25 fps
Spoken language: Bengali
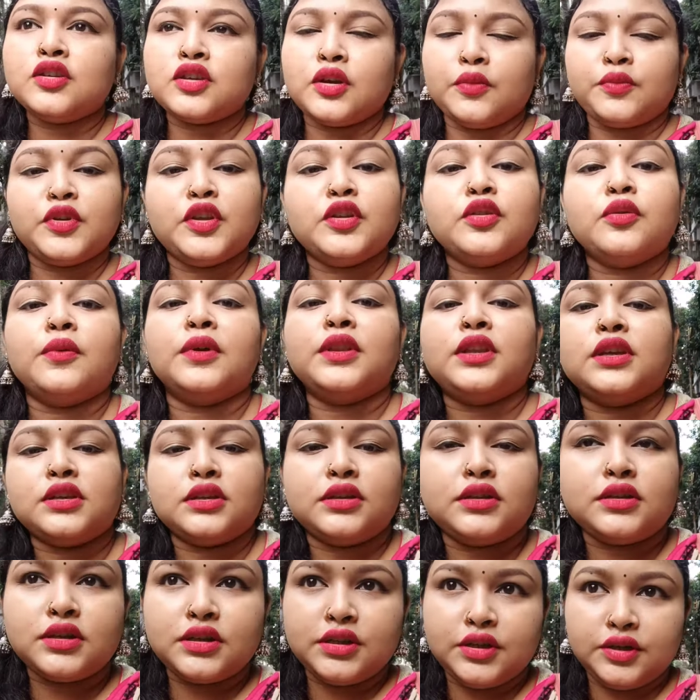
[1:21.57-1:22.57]
সবটাই তোমাদের
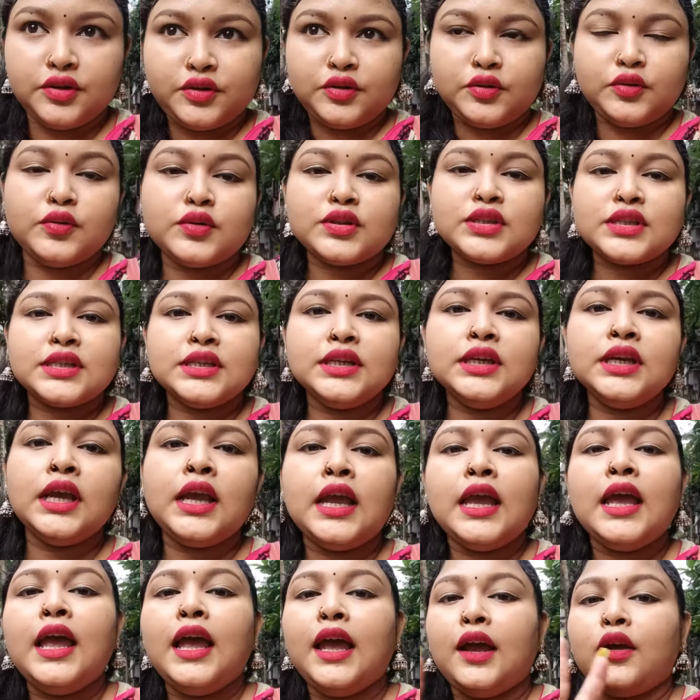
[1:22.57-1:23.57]
সাথে শেয়ার করছি
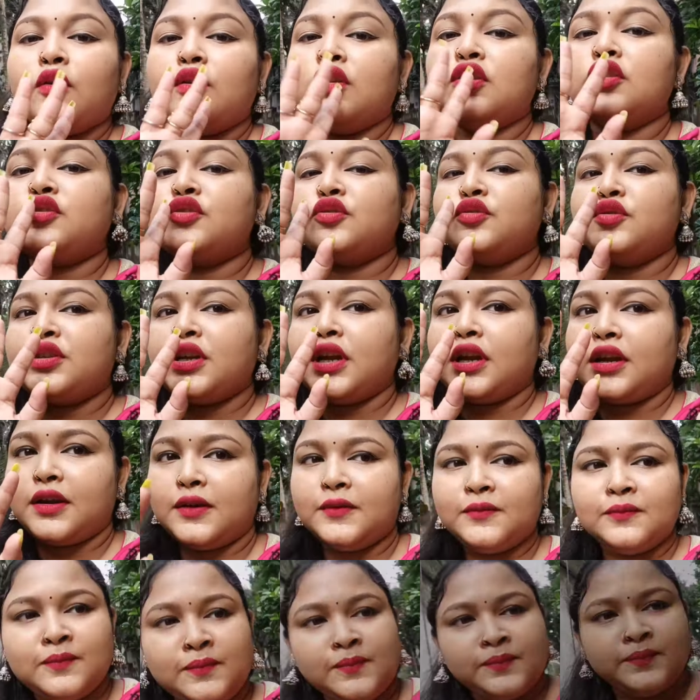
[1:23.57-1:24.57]
এখন এর জন্য
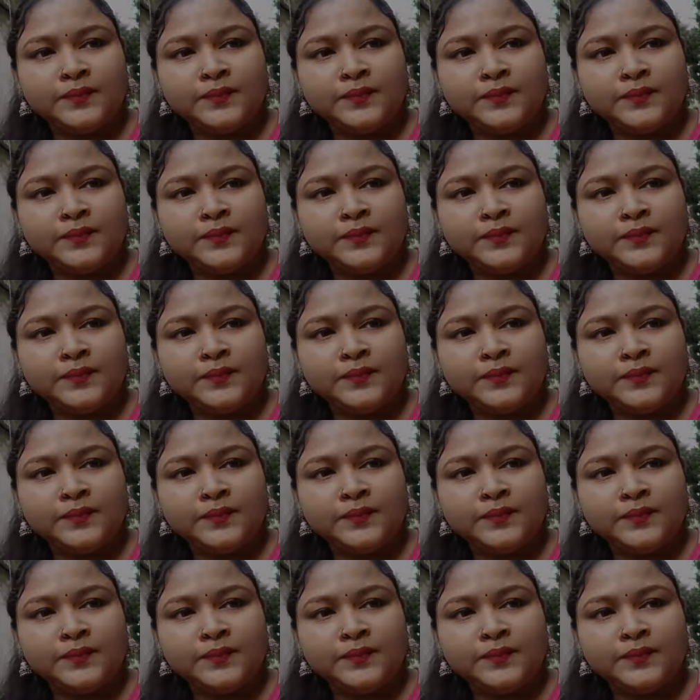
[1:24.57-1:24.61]
টাকা